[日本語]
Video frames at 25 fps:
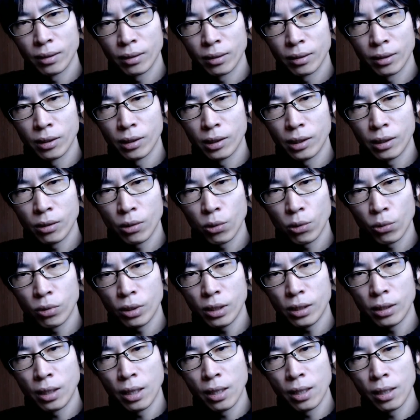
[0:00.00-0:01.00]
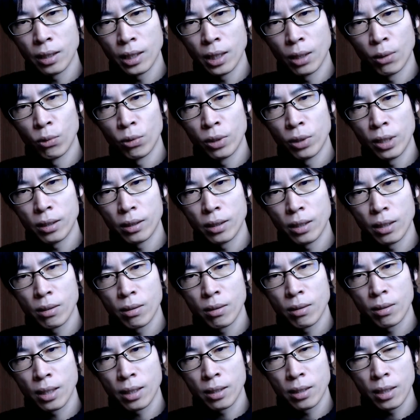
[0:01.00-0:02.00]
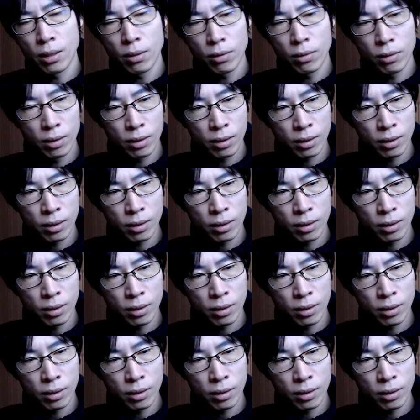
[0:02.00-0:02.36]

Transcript: 迅速にデータを連結させる